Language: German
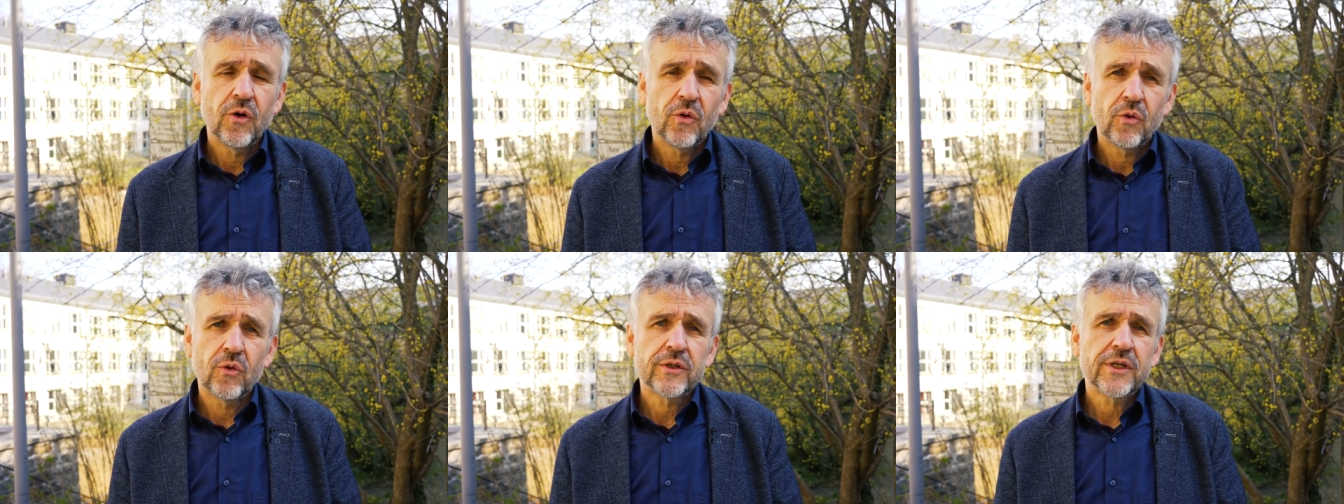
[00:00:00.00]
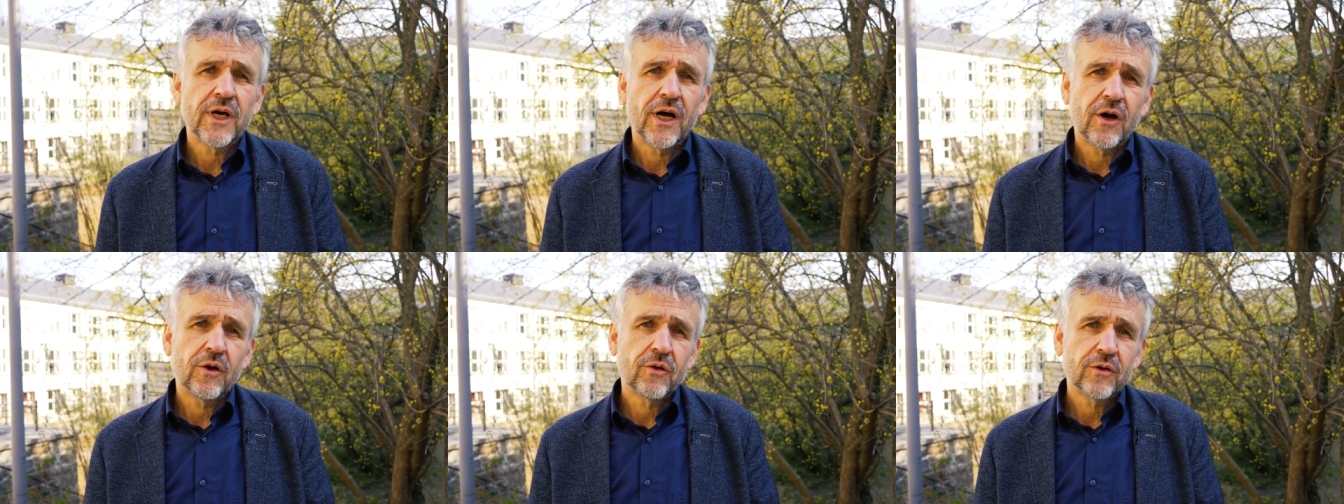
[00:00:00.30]

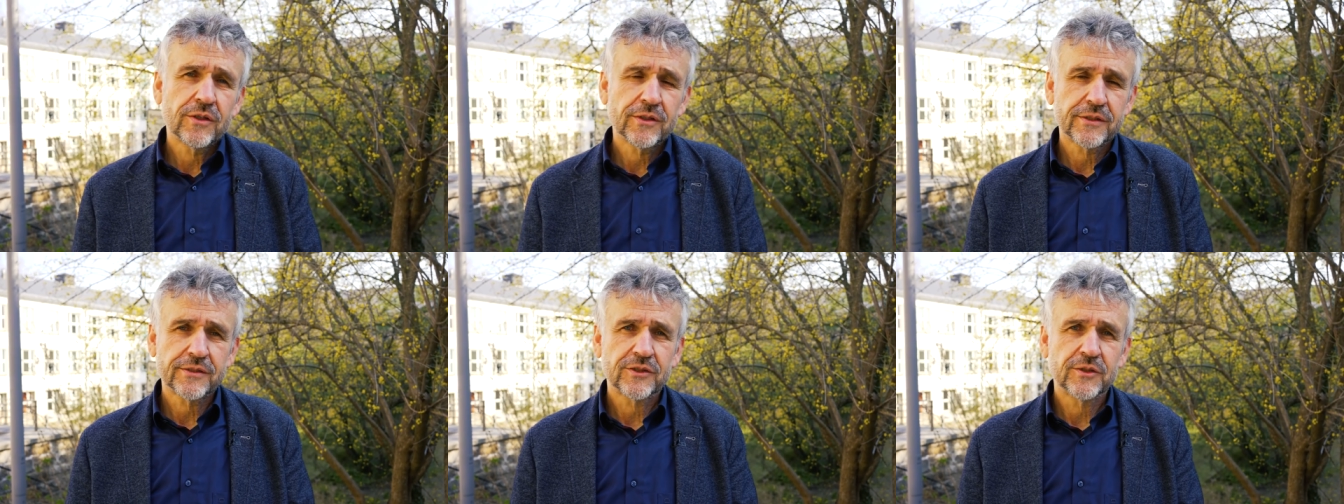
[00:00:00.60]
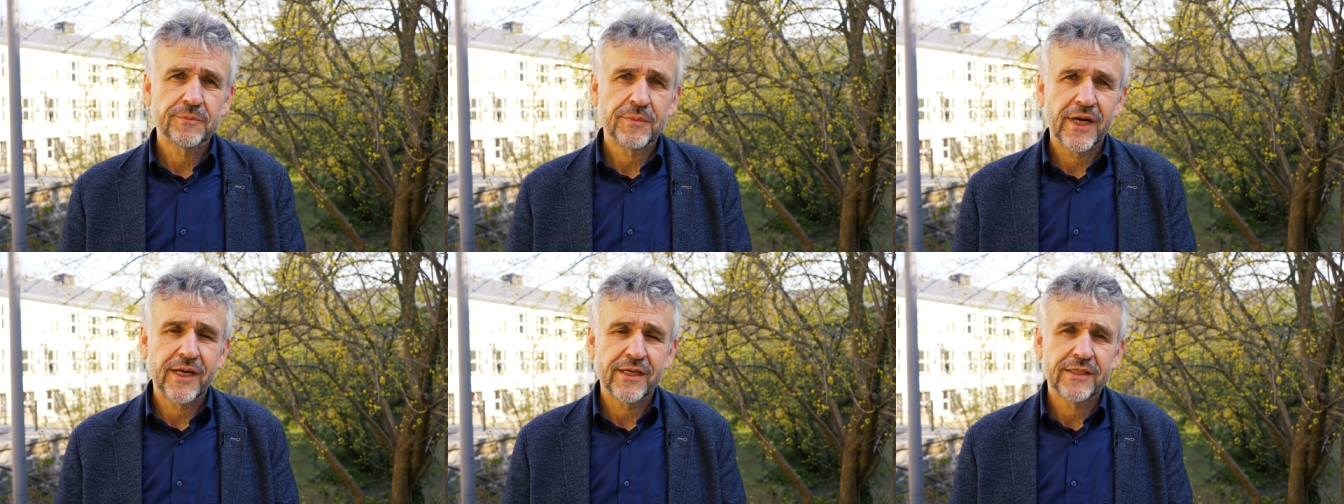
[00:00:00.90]
oder auch
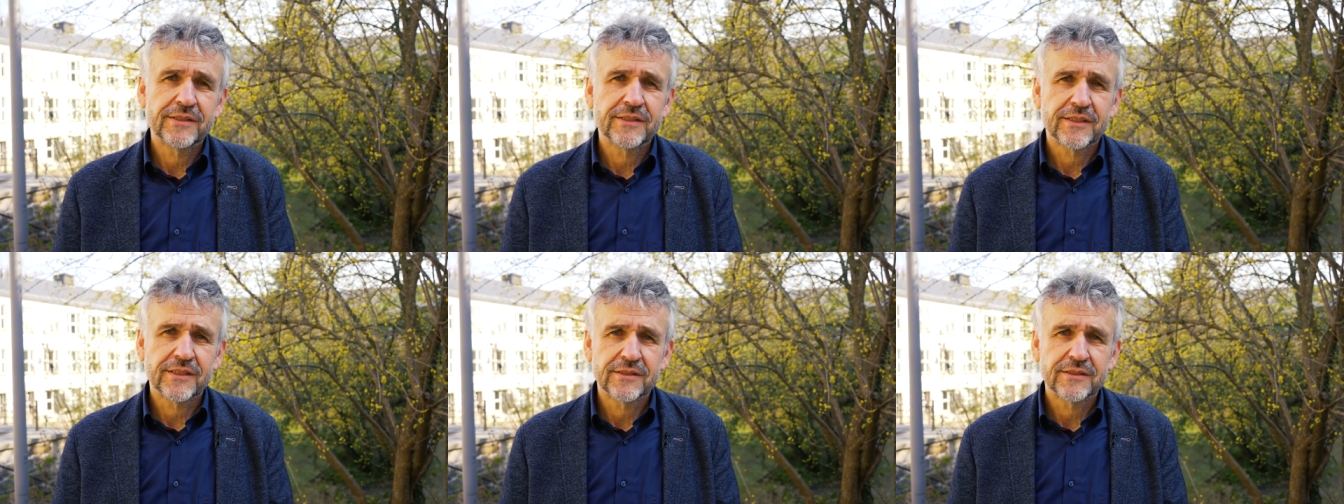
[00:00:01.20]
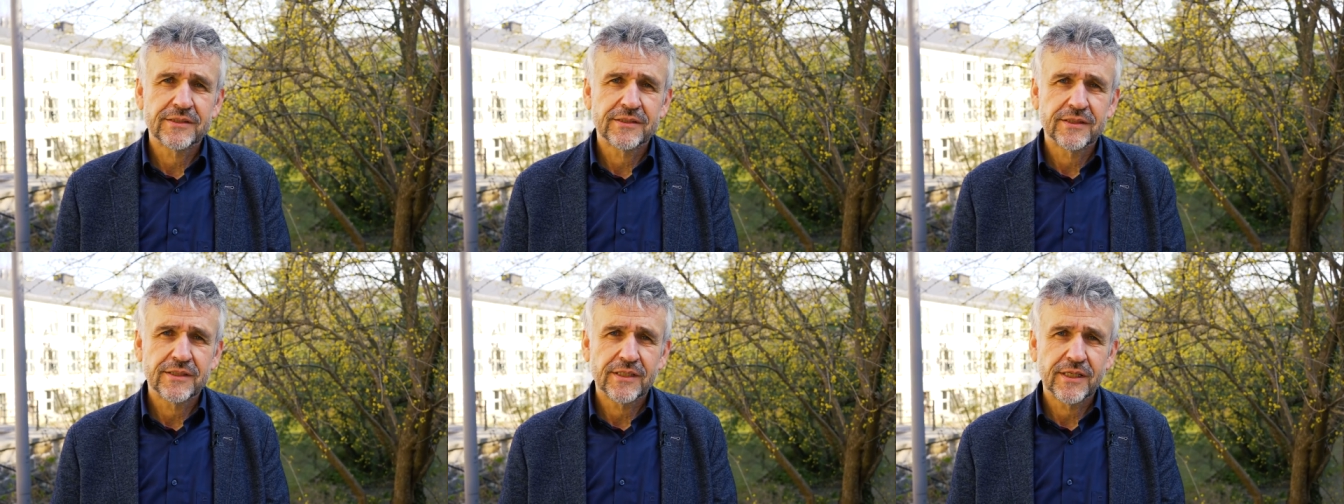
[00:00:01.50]
zum Eintritt
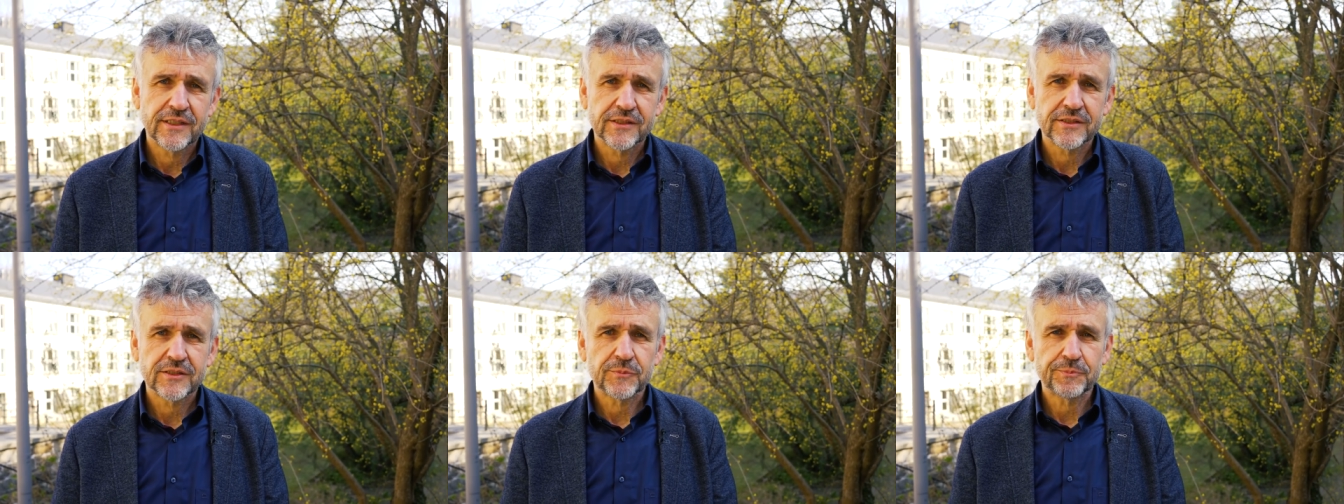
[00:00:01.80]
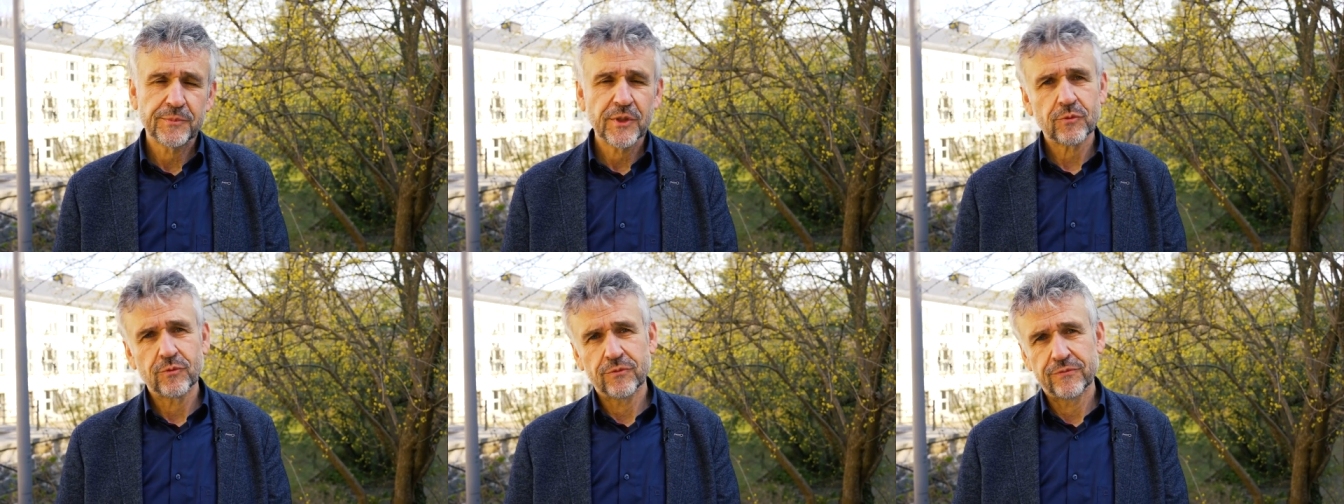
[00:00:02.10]
ins
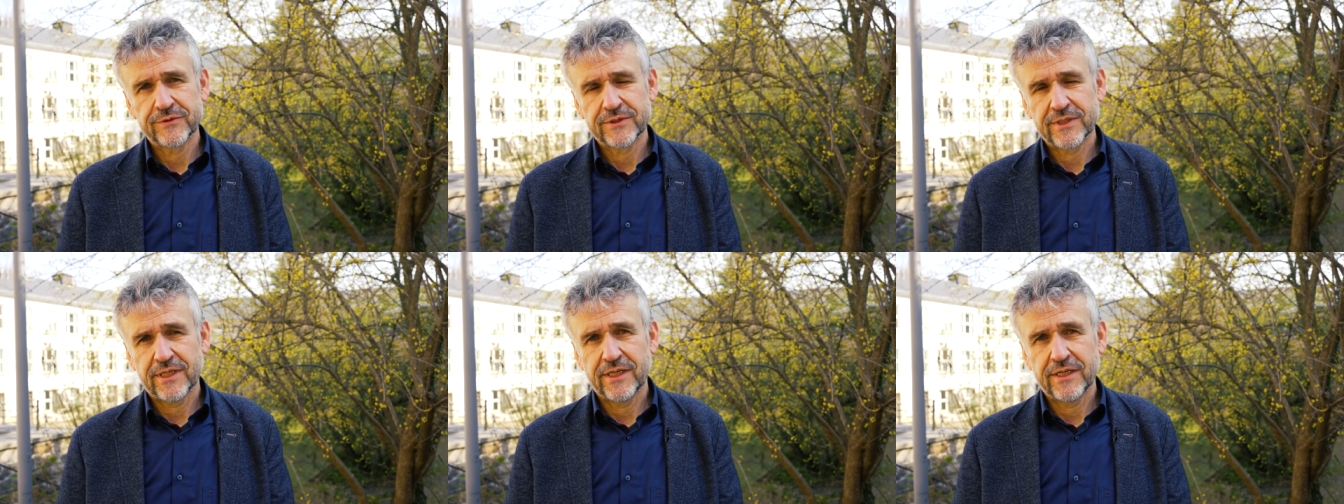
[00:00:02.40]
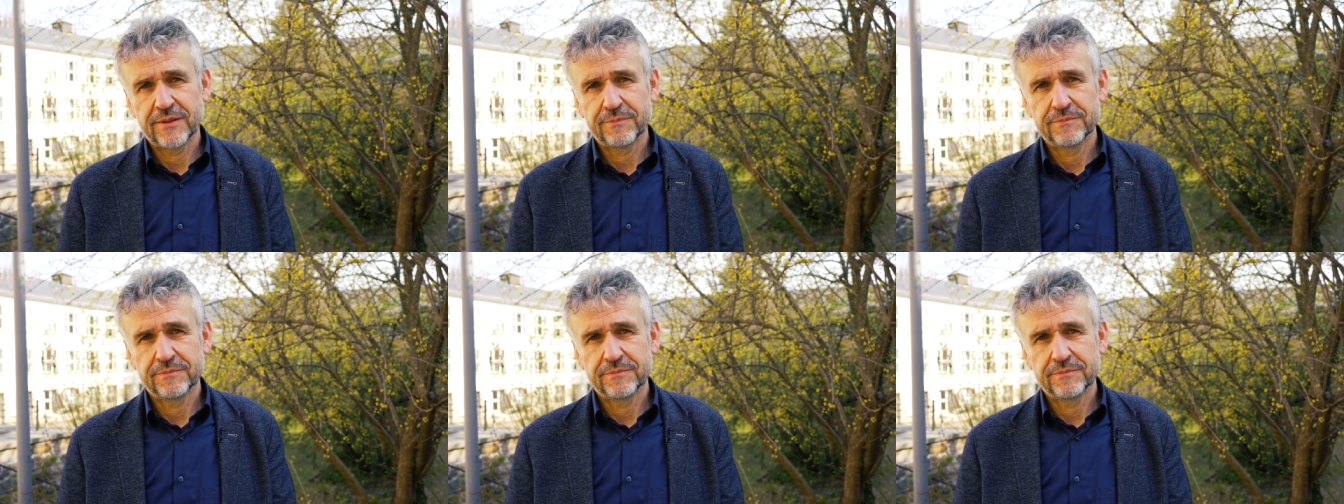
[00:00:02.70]
Berufsleben.